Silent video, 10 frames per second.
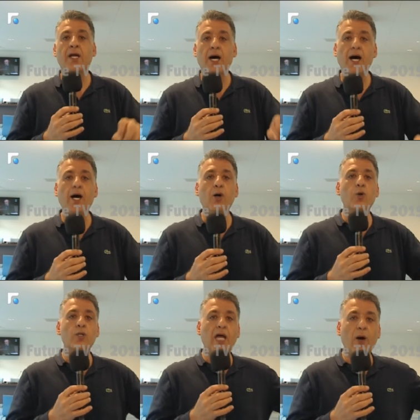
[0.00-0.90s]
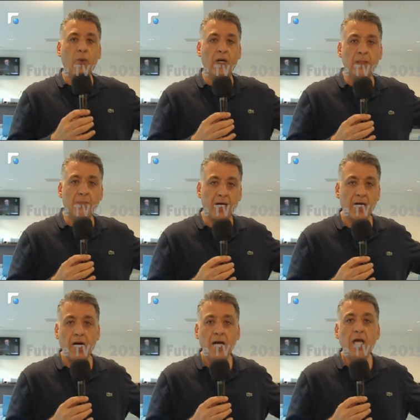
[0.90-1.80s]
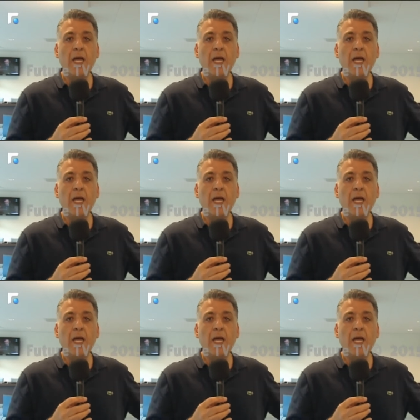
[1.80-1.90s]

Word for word: رآه لأول مرة